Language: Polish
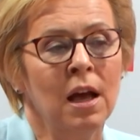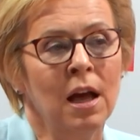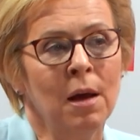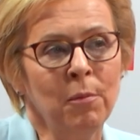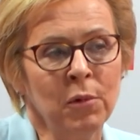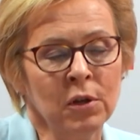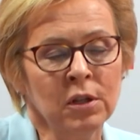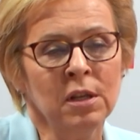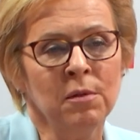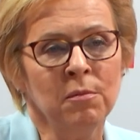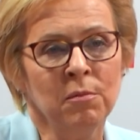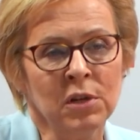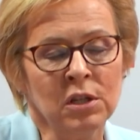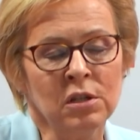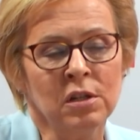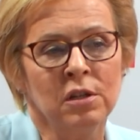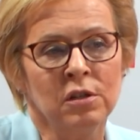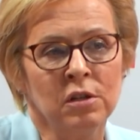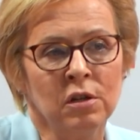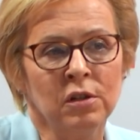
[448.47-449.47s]
a potem
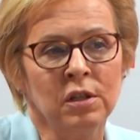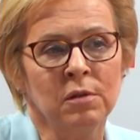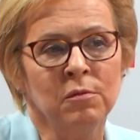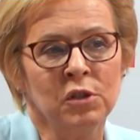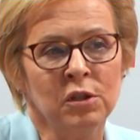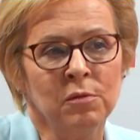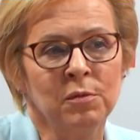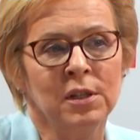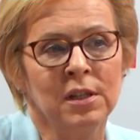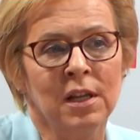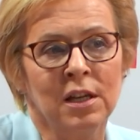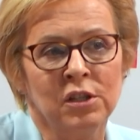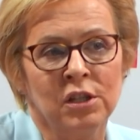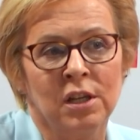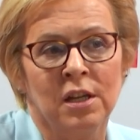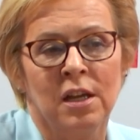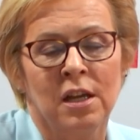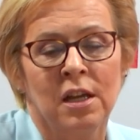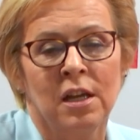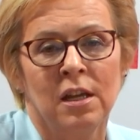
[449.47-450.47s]
myśleć o tym, żeby
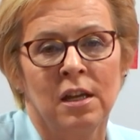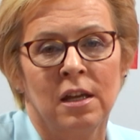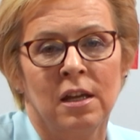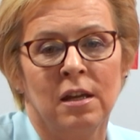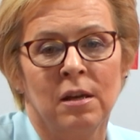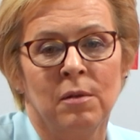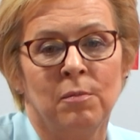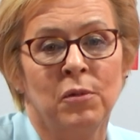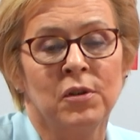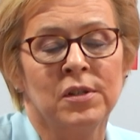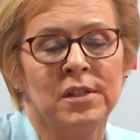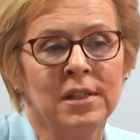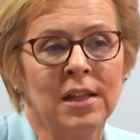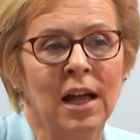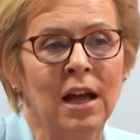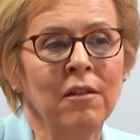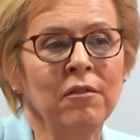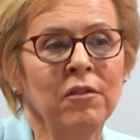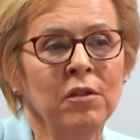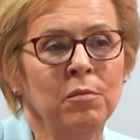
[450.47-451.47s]
nasze e,
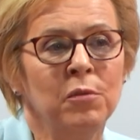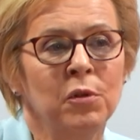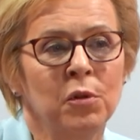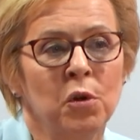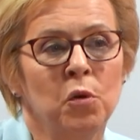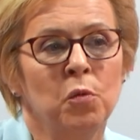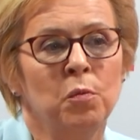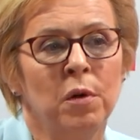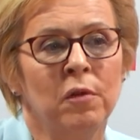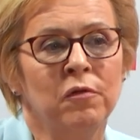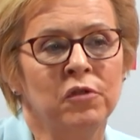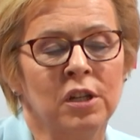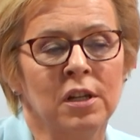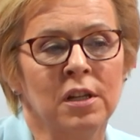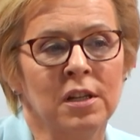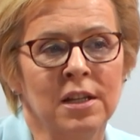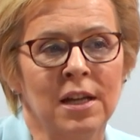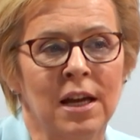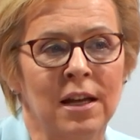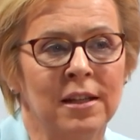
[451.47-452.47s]
postawy były
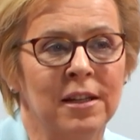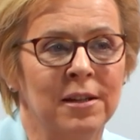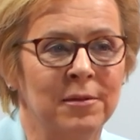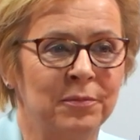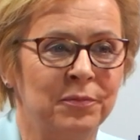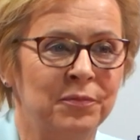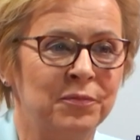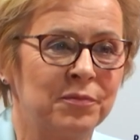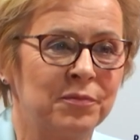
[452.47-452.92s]
upowszechniane.